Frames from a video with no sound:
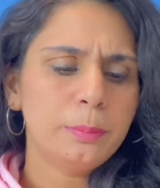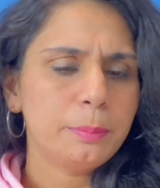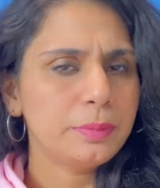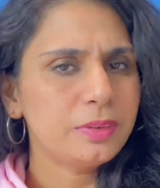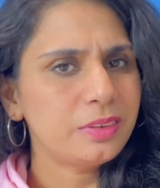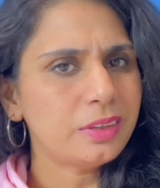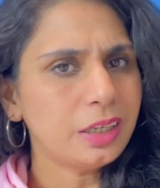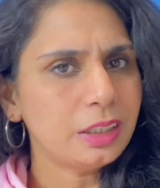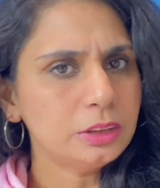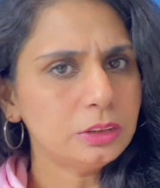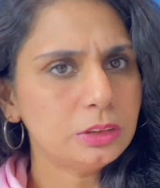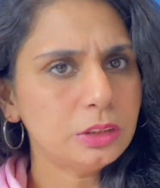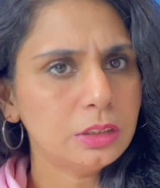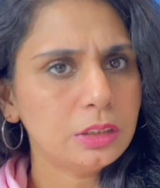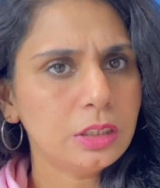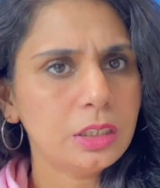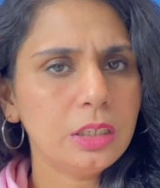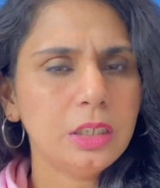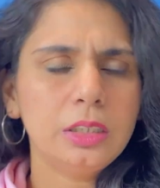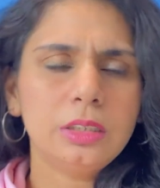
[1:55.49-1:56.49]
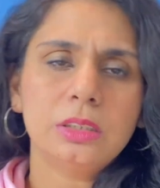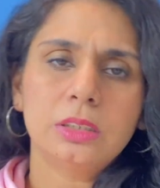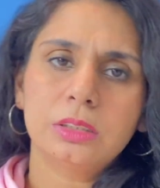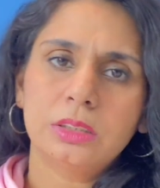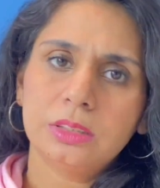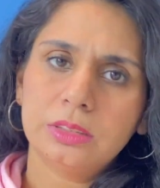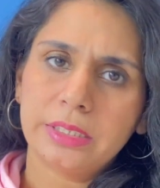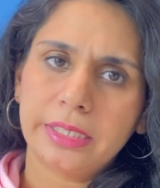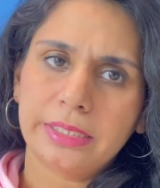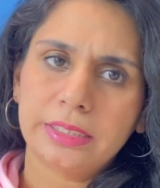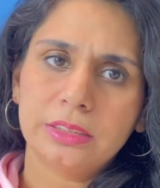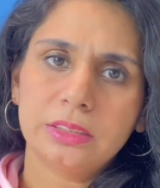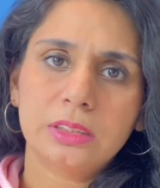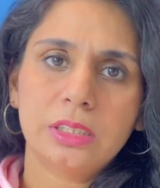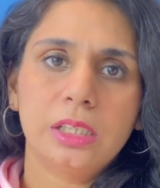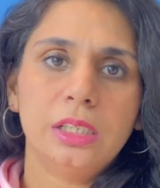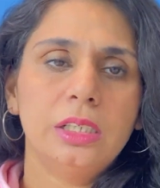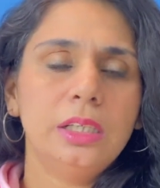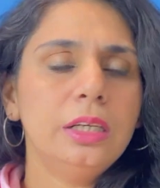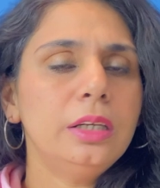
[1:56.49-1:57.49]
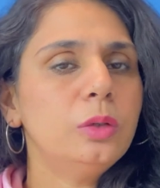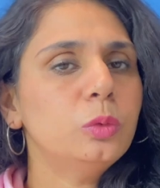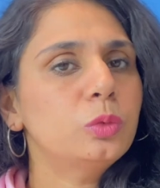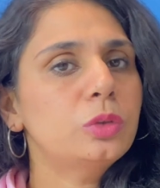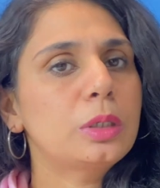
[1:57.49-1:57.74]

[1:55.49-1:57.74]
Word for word: मसाज करना है 30 सेकेंड्स के लिए